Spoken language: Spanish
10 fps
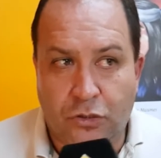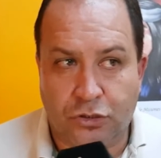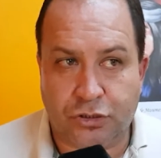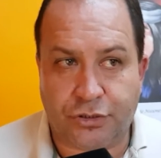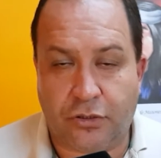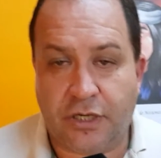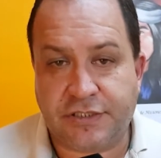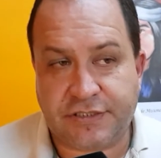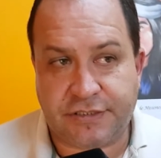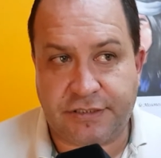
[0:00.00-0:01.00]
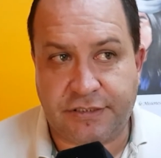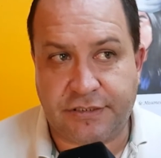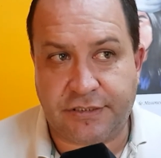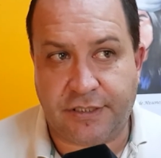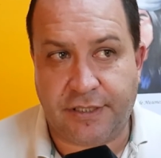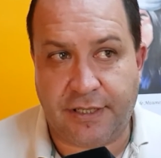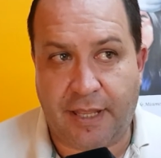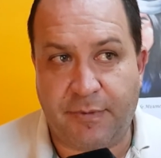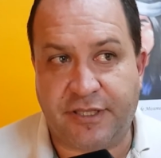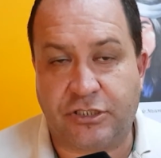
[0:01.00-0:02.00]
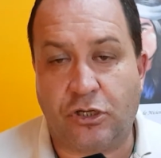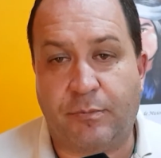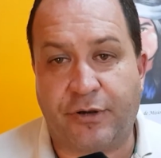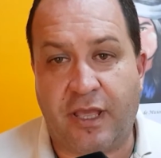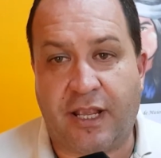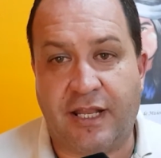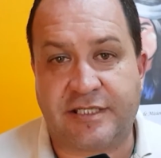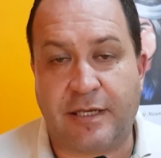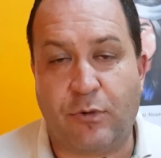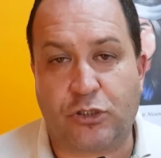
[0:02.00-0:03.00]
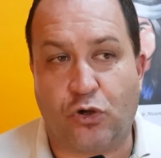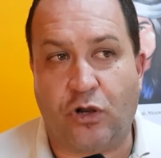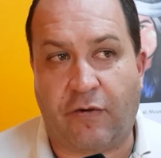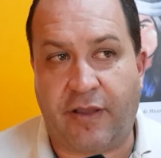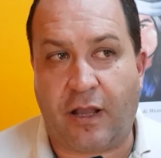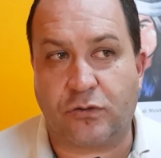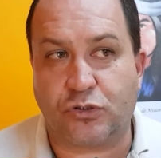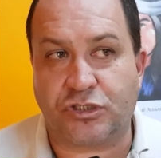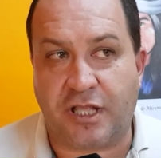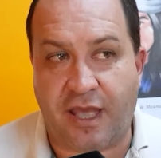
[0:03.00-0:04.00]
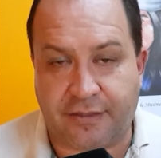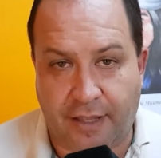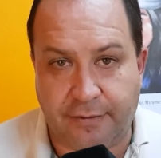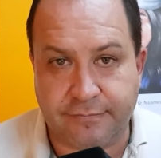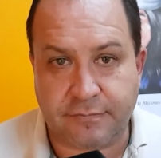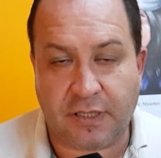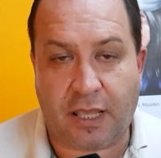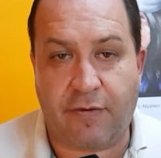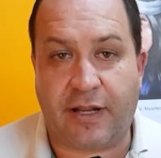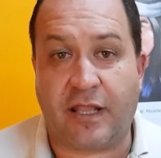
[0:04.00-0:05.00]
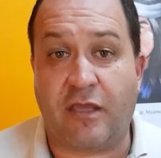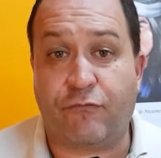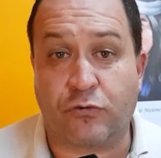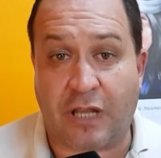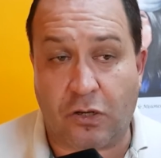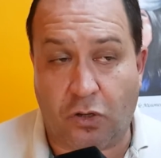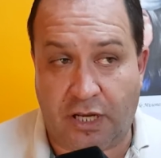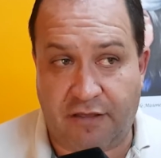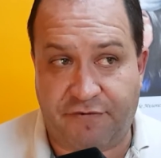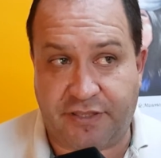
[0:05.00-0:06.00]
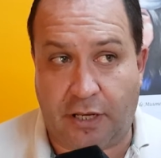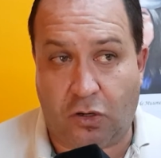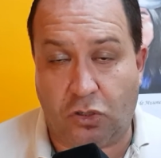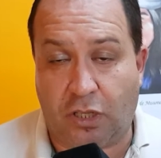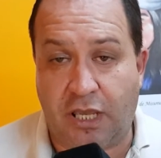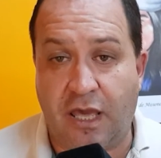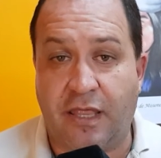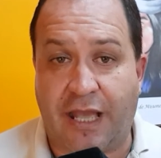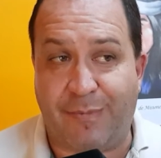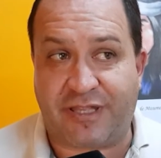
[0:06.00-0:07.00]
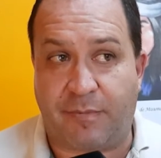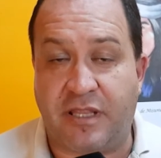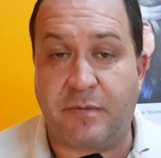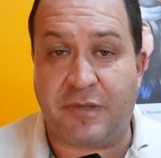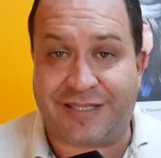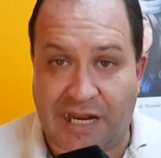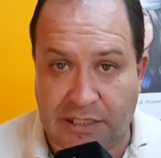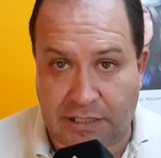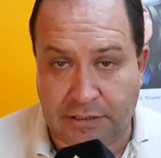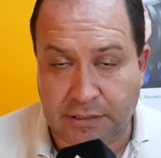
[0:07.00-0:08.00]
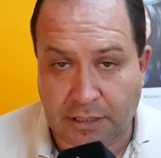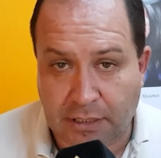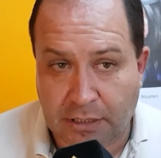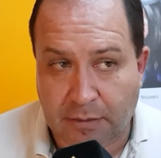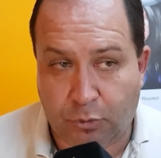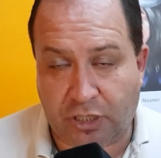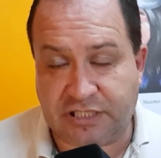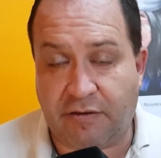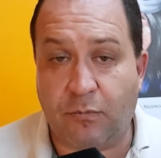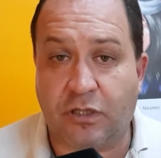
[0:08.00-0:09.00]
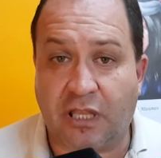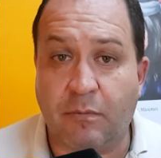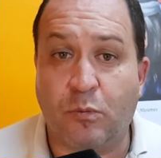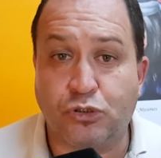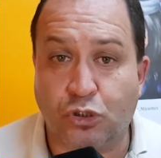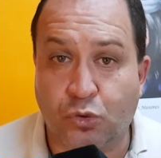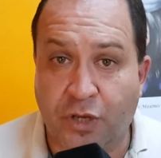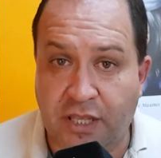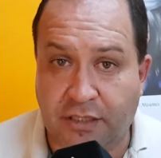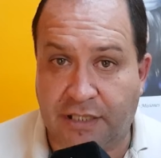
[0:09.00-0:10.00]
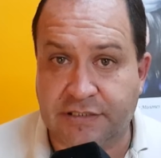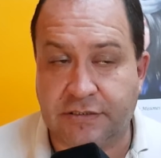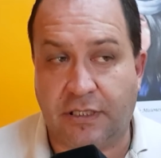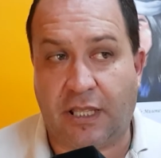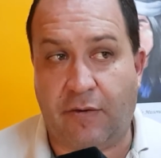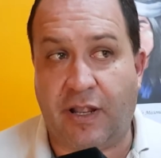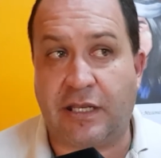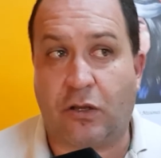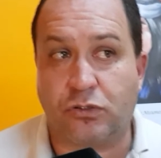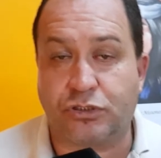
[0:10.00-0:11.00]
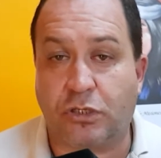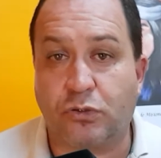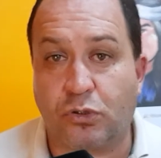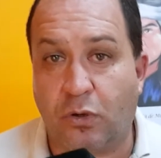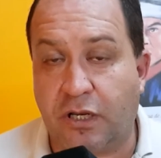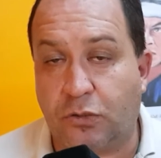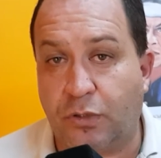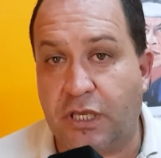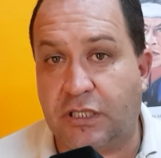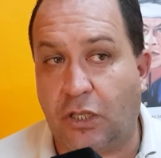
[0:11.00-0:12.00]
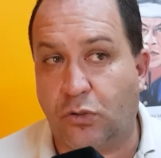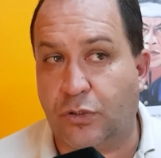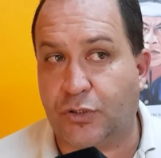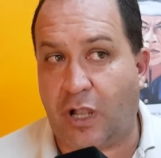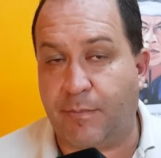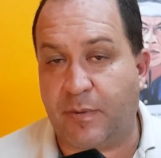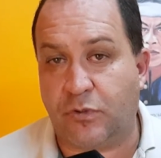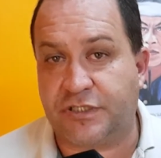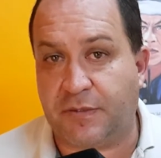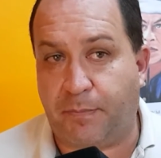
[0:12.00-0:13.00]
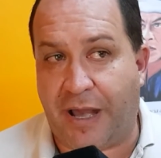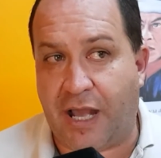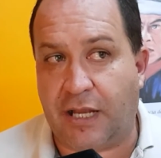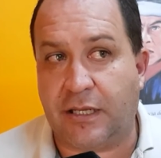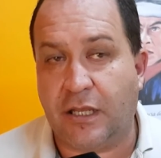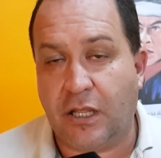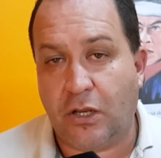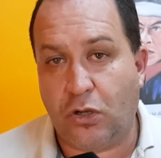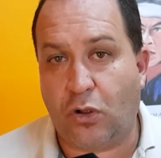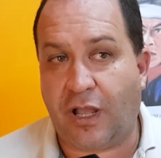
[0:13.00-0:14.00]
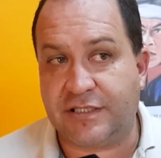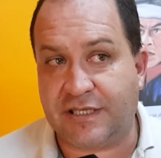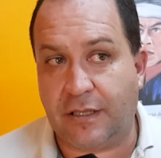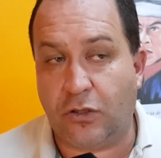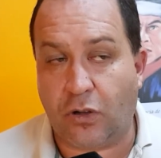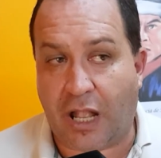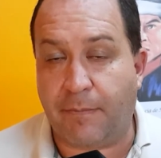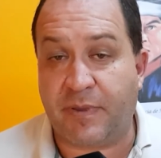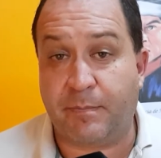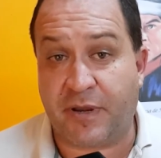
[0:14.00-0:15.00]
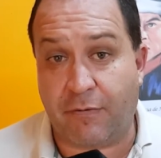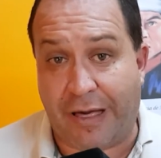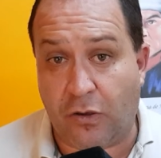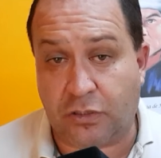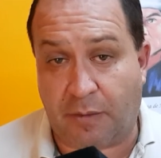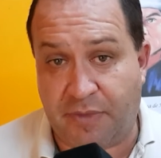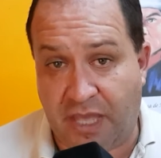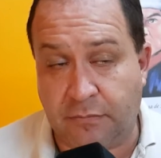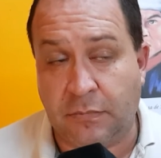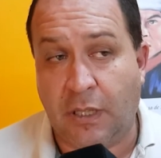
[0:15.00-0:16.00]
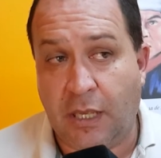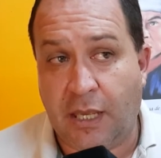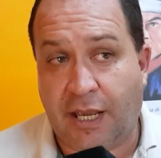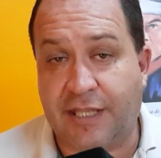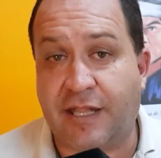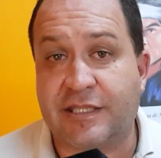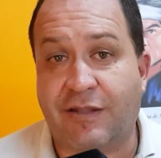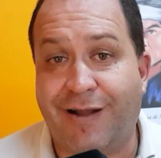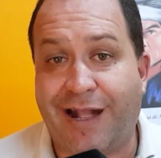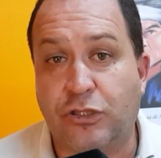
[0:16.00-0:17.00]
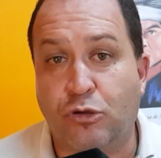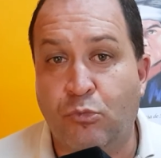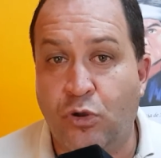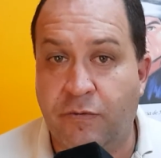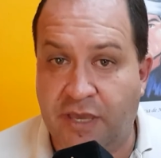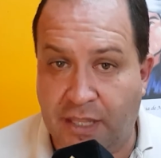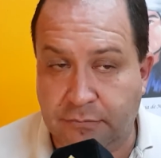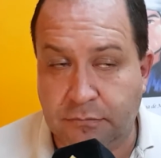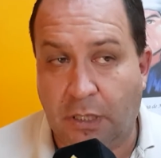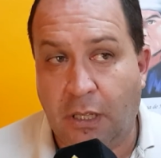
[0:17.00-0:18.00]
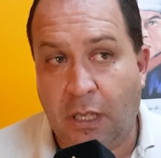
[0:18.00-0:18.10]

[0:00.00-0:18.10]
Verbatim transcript: Nosotros es la invitación por ahí que le hacemos a todos que vengan con su silleta, que vengan a disfrutar lo que es la fiesta de la ecología. Déjame también invitarle, porque sabemos que tenemos muchos turistas que vengan a conocer nuestros lugares turísticos, nuestro camping municipal, los, los camping privados también, que están trabajando muy bien